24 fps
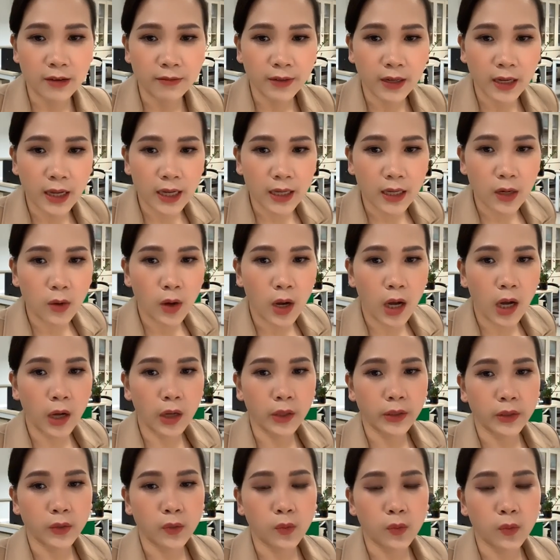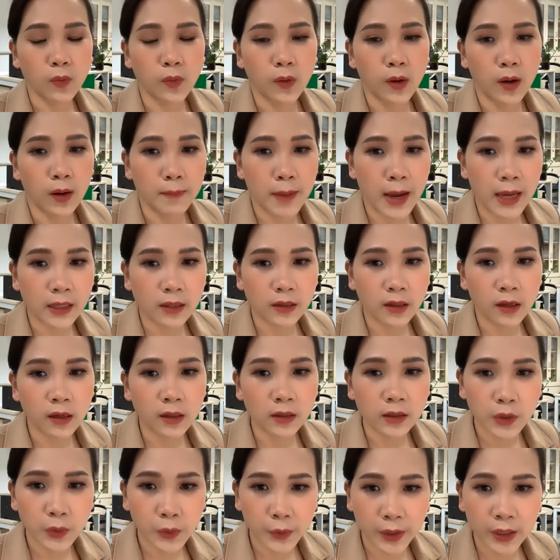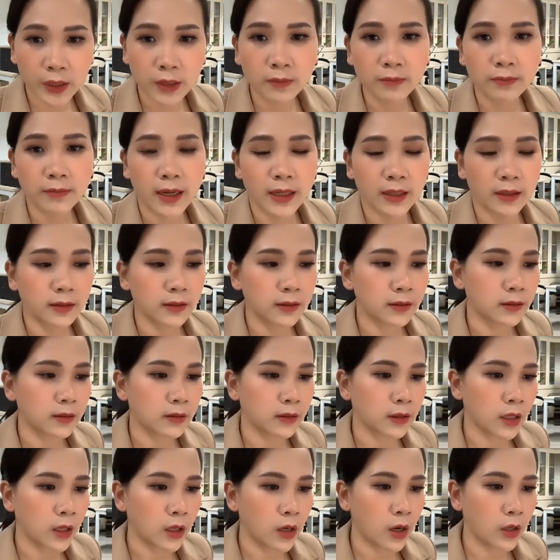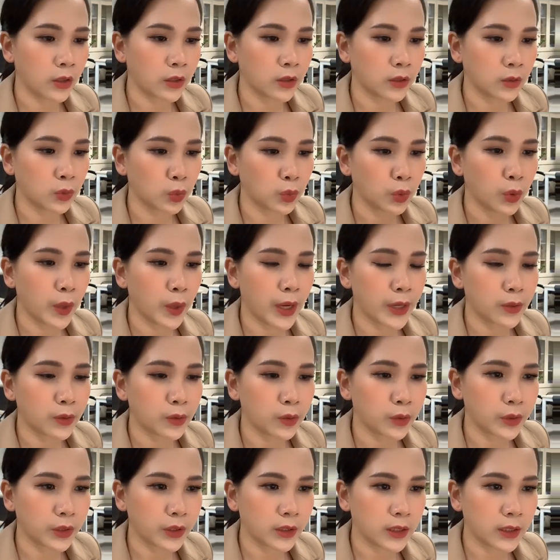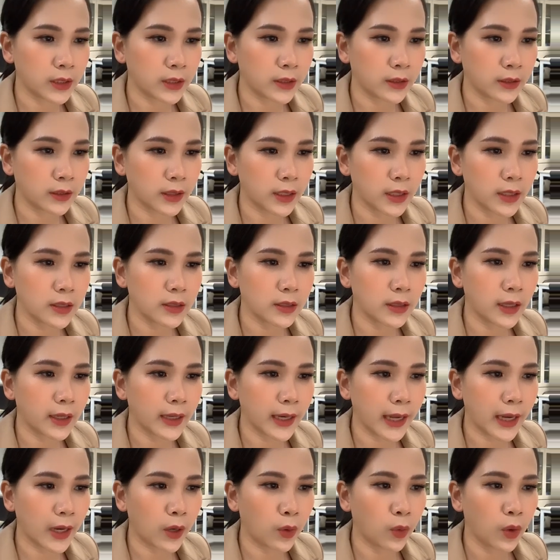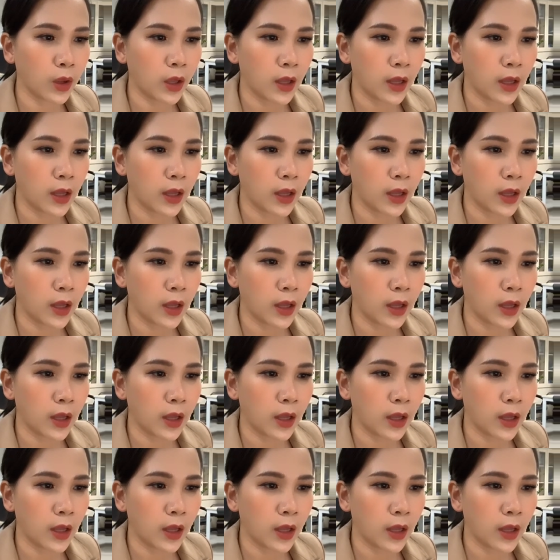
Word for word: Vâng ạ, câu hỏi của bạn Ơn Nguyễn, bạn hỏi ở thủ đô Hà Nội thì thời tiết như thế nào?